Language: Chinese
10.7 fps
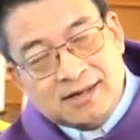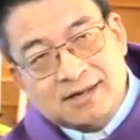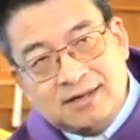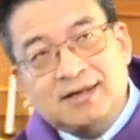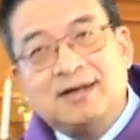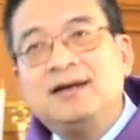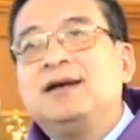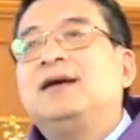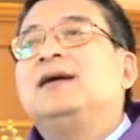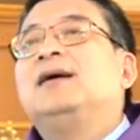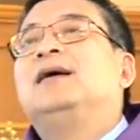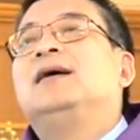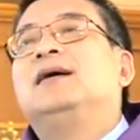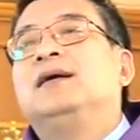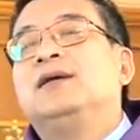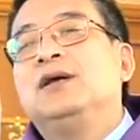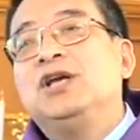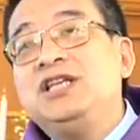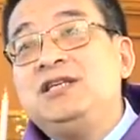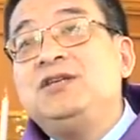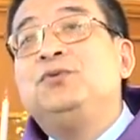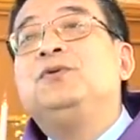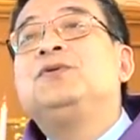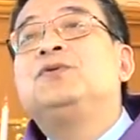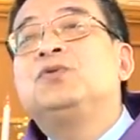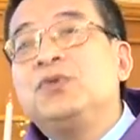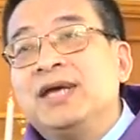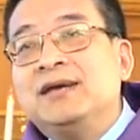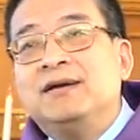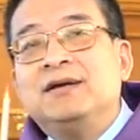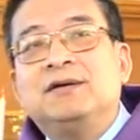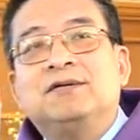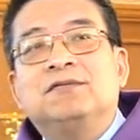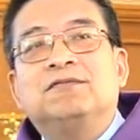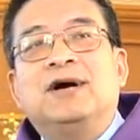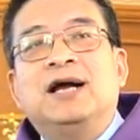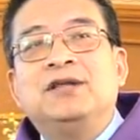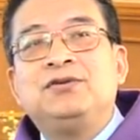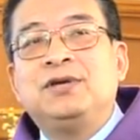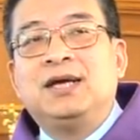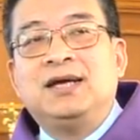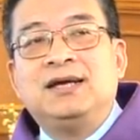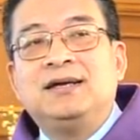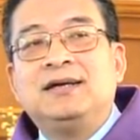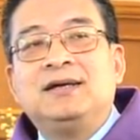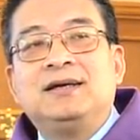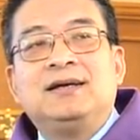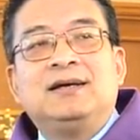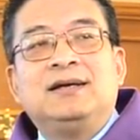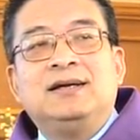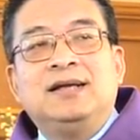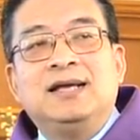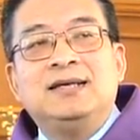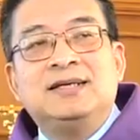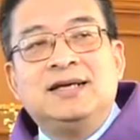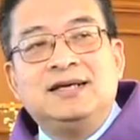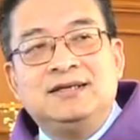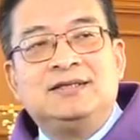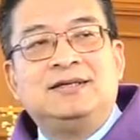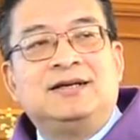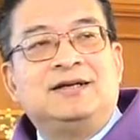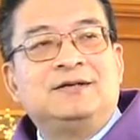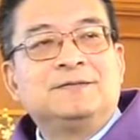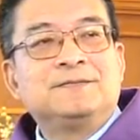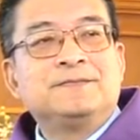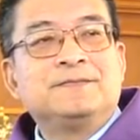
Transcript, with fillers: 和义与罪完全连接在一起了。